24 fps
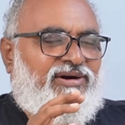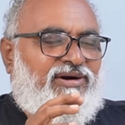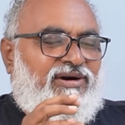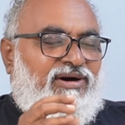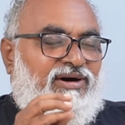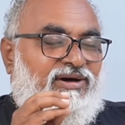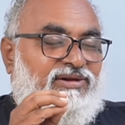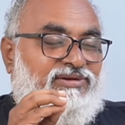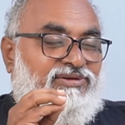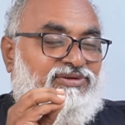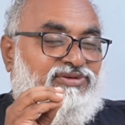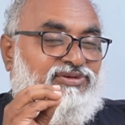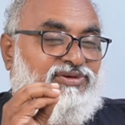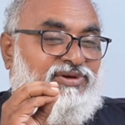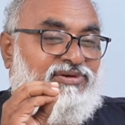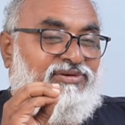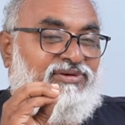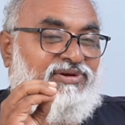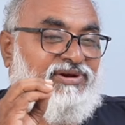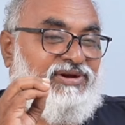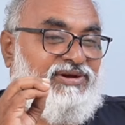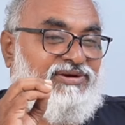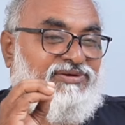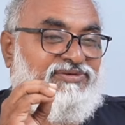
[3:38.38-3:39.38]

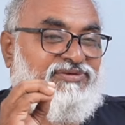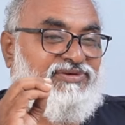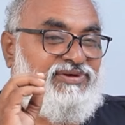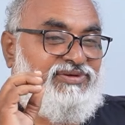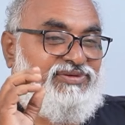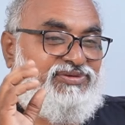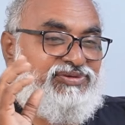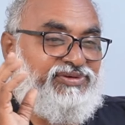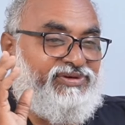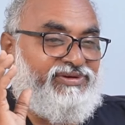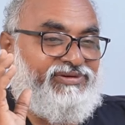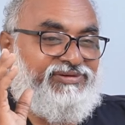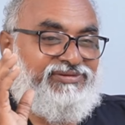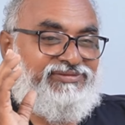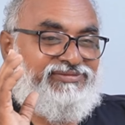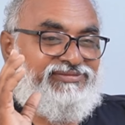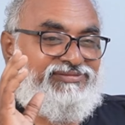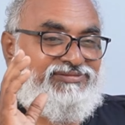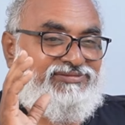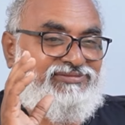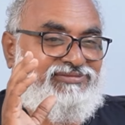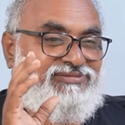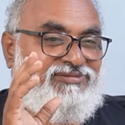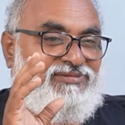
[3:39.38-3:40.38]
కాన్సన్ట్రేట్ చేసి
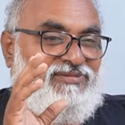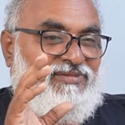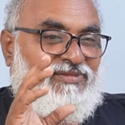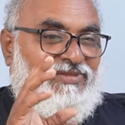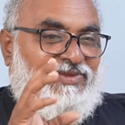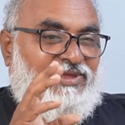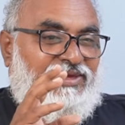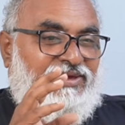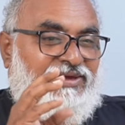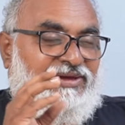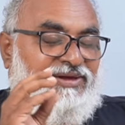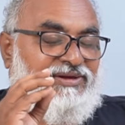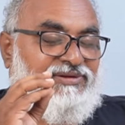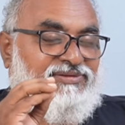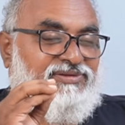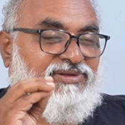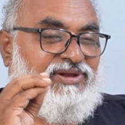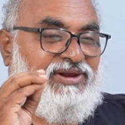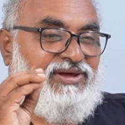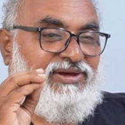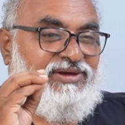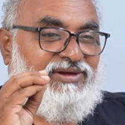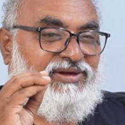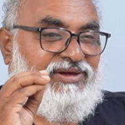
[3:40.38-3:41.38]

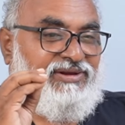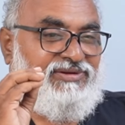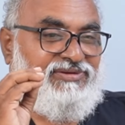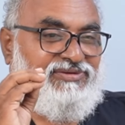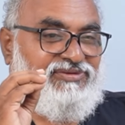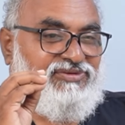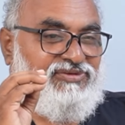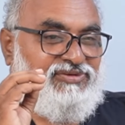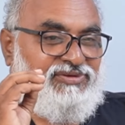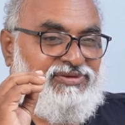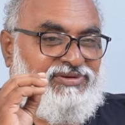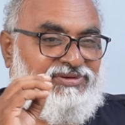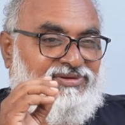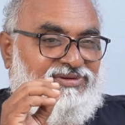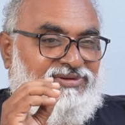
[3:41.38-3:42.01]
కేంద్రీకరించి